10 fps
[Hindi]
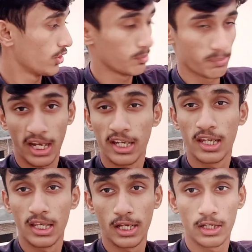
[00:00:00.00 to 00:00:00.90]
होगी बाहर
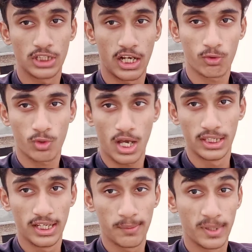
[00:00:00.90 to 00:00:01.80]
लेंगे जाकर उठा
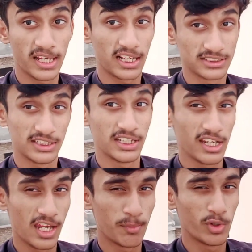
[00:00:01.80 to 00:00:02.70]
लेंगे मेरे ख्याल से यही
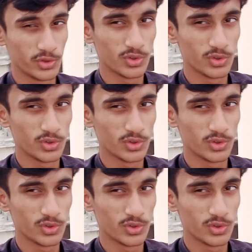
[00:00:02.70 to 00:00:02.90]
गेम हुई